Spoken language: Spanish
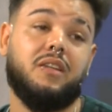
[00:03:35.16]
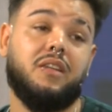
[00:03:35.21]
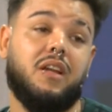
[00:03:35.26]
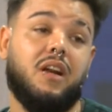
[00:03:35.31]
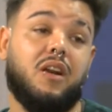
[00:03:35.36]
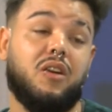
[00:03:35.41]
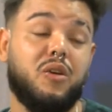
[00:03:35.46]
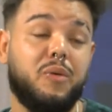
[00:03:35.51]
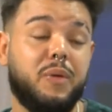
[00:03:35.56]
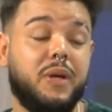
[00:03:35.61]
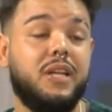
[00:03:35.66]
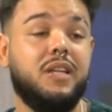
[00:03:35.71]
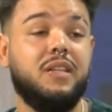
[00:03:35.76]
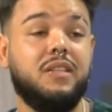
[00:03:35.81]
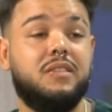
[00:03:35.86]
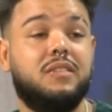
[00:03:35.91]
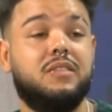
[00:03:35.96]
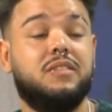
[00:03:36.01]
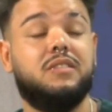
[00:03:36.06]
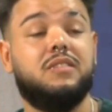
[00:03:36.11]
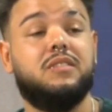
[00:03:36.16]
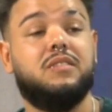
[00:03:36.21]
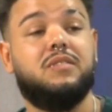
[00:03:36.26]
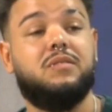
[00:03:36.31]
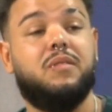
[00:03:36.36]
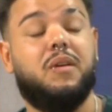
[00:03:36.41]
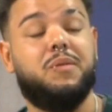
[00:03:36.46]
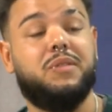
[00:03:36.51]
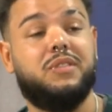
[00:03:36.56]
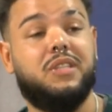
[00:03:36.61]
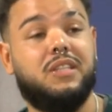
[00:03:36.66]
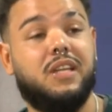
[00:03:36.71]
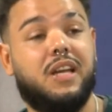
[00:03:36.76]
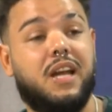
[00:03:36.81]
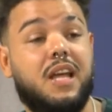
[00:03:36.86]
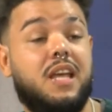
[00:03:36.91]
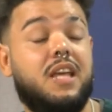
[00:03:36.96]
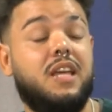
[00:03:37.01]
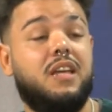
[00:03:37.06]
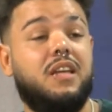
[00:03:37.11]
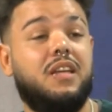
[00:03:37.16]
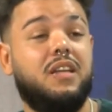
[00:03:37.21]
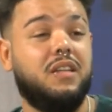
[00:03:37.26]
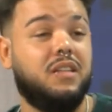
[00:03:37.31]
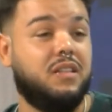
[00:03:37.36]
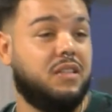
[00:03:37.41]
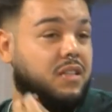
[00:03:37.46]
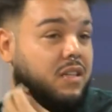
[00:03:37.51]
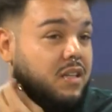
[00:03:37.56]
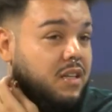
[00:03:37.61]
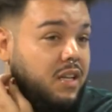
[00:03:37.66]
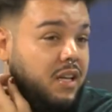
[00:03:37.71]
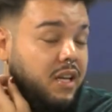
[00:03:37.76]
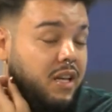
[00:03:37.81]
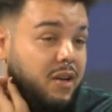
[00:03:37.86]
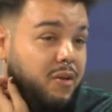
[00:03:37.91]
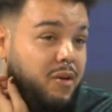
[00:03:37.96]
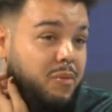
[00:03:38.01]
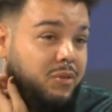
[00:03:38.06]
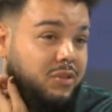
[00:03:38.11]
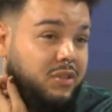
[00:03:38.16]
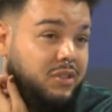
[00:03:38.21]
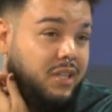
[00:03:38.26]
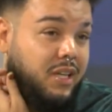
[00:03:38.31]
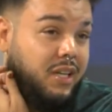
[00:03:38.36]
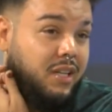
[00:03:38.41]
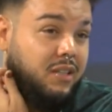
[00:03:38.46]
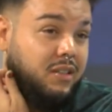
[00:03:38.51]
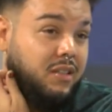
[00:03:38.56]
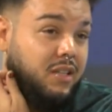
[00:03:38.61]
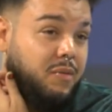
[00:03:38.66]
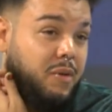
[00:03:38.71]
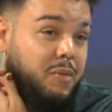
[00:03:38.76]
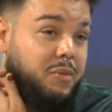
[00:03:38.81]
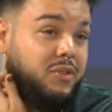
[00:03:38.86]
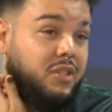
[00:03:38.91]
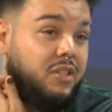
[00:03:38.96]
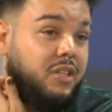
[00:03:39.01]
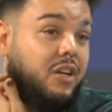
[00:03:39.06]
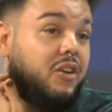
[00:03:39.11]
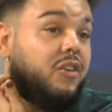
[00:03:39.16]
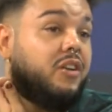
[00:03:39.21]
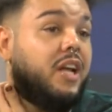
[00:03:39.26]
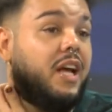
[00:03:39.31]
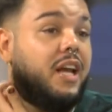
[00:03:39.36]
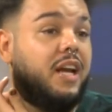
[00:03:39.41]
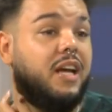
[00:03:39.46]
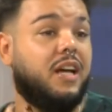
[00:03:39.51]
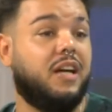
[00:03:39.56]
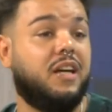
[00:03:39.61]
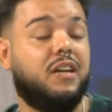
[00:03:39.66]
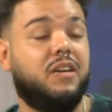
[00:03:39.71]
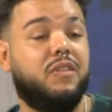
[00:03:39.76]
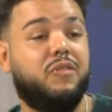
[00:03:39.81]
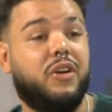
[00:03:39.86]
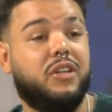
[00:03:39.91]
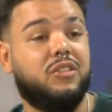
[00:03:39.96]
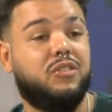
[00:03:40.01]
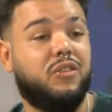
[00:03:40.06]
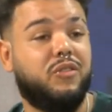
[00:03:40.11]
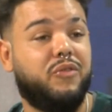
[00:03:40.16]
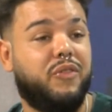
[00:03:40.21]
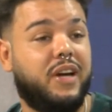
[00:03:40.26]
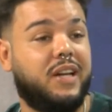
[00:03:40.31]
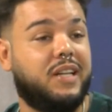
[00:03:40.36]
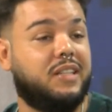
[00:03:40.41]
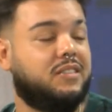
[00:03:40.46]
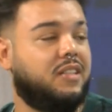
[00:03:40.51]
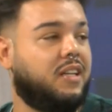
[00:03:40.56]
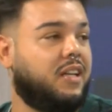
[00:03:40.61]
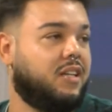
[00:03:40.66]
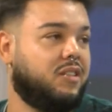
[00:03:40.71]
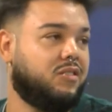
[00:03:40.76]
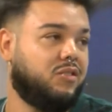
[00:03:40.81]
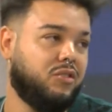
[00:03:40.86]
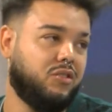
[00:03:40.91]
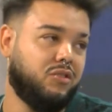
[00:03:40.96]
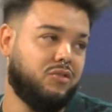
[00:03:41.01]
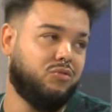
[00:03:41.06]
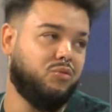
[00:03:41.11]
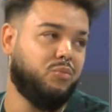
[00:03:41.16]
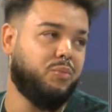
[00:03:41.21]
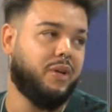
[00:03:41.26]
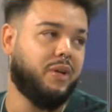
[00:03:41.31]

Robin. Vamos a estar ahí. Eh, vamos, a hacer, vamos a telonear a Factor Fan, así que estoy súper